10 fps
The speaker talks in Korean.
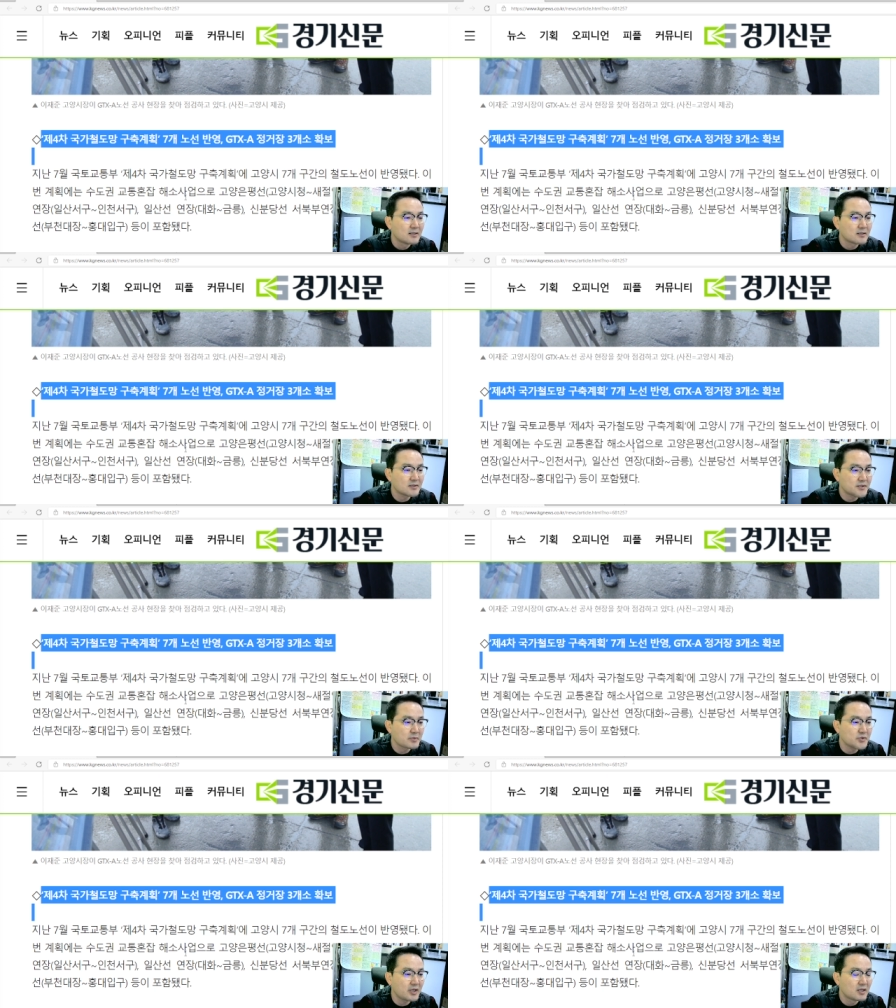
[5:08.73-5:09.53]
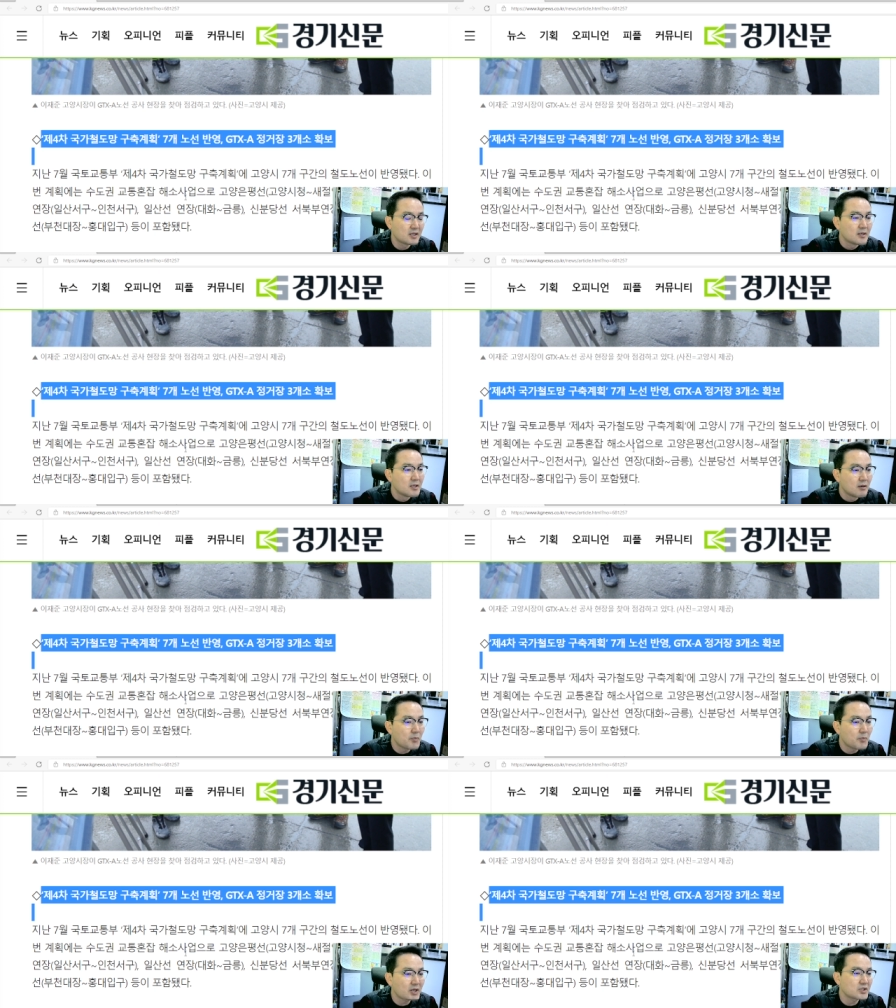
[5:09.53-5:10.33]
그렇기 때문에 뭐
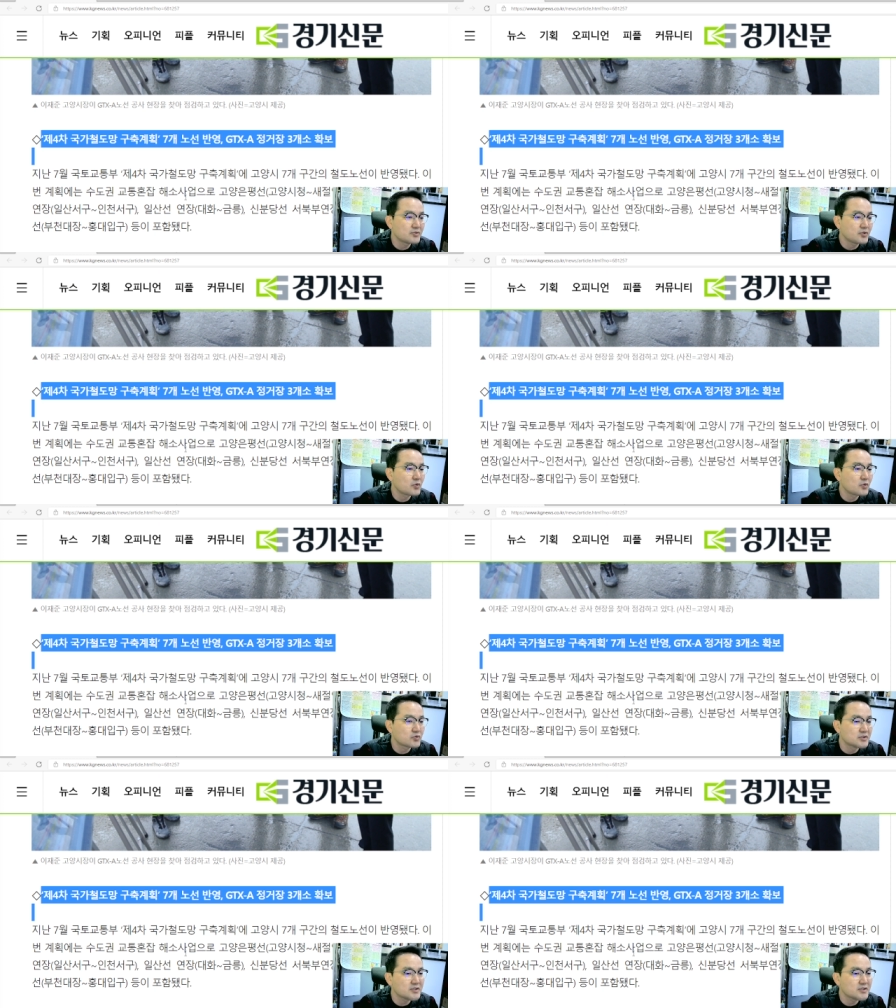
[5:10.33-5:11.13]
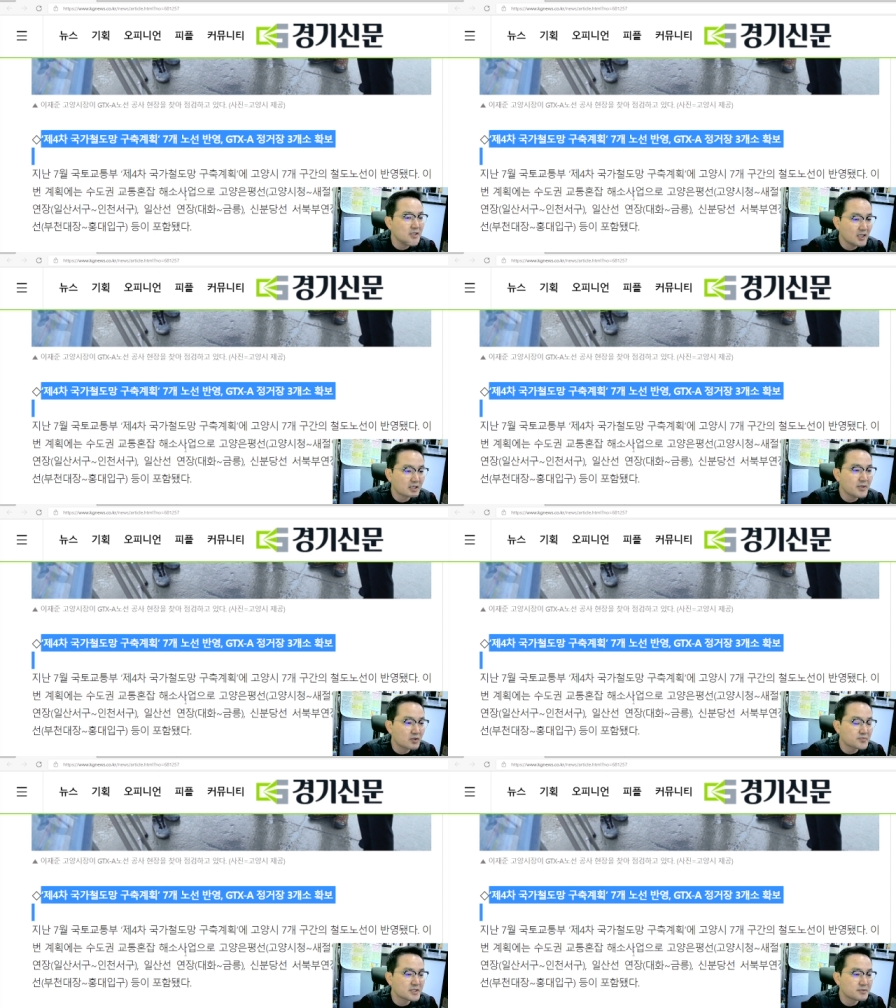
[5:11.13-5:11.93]
파주 같은 경우도 정거장이 한 개밖에
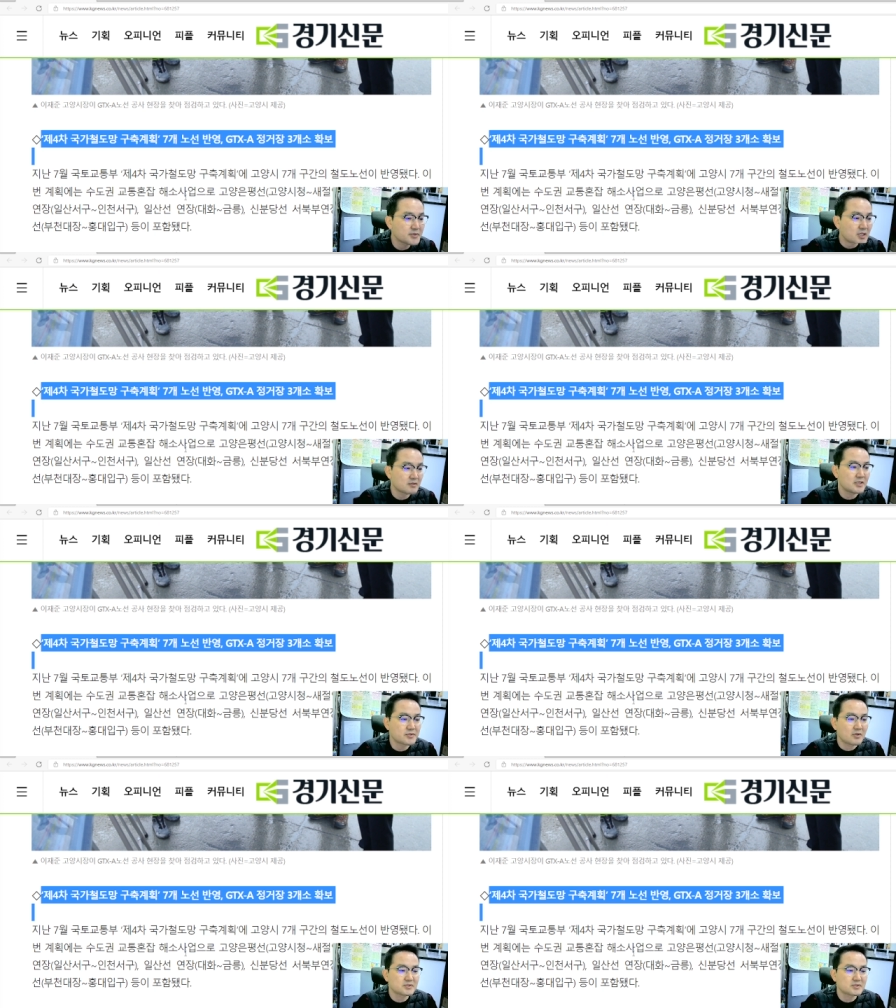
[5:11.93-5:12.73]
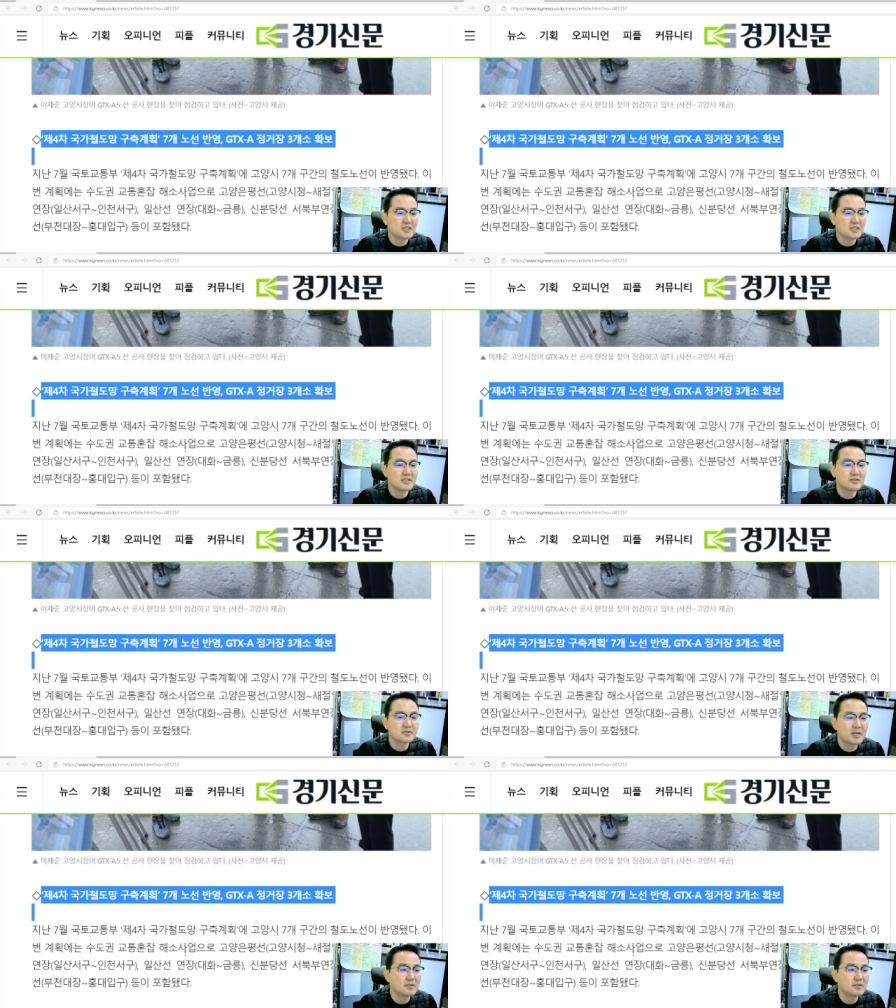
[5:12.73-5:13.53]
없지 않습니까? 그래서 상당히 이런
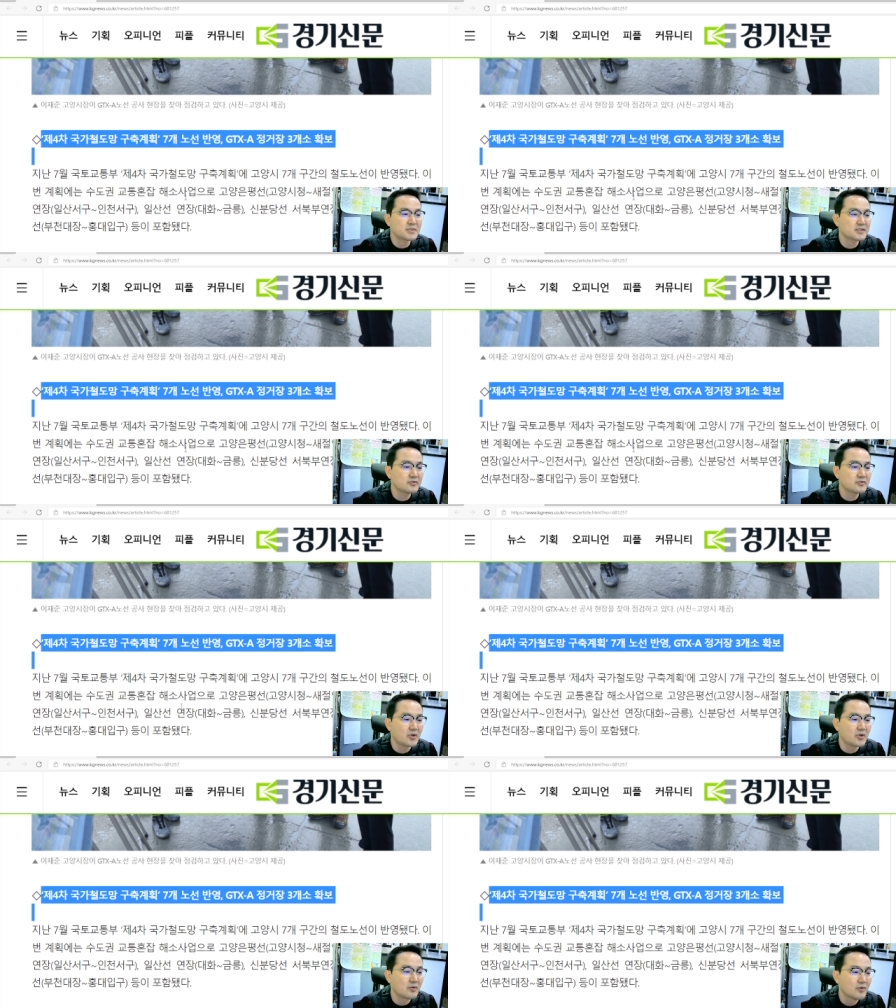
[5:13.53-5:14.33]
것들이 파급이 상당히 크고요.